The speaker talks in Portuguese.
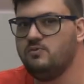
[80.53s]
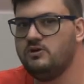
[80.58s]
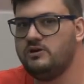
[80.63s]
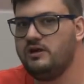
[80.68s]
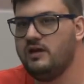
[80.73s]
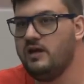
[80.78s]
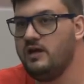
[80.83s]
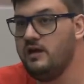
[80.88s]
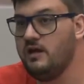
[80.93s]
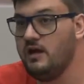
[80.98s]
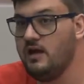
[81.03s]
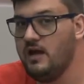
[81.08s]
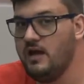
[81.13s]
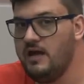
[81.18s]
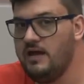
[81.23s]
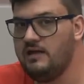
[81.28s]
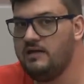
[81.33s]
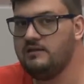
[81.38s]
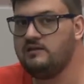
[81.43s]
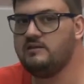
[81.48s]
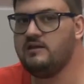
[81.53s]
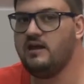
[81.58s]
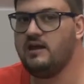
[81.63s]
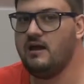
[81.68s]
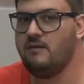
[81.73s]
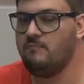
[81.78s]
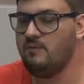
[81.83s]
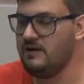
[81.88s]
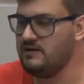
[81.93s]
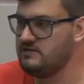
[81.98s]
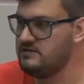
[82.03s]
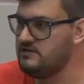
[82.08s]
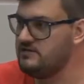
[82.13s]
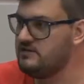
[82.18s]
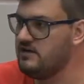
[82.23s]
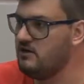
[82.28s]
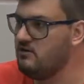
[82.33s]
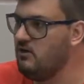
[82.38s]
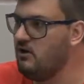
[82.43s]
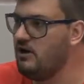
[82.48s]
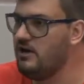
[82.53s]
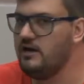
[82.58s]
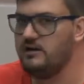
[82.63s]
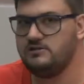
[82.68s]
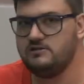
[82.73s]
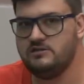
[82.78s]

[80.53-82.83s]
porque ele tem, a partir de agora,